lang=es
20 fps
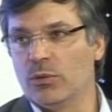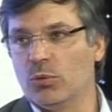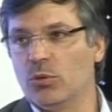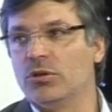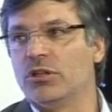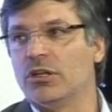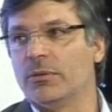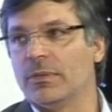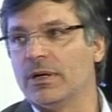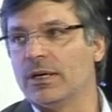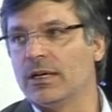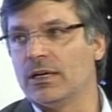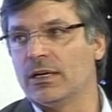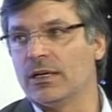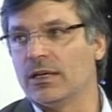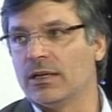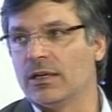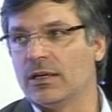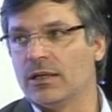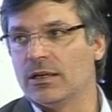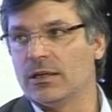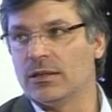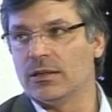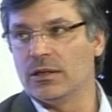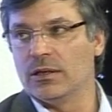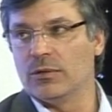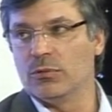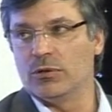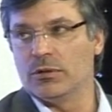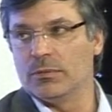última,
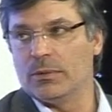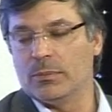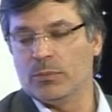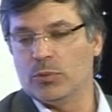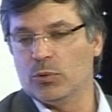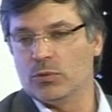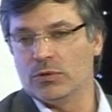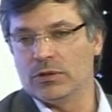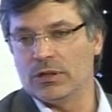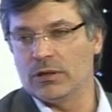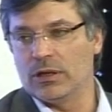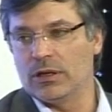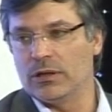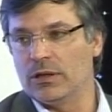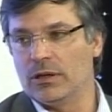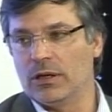de última punta,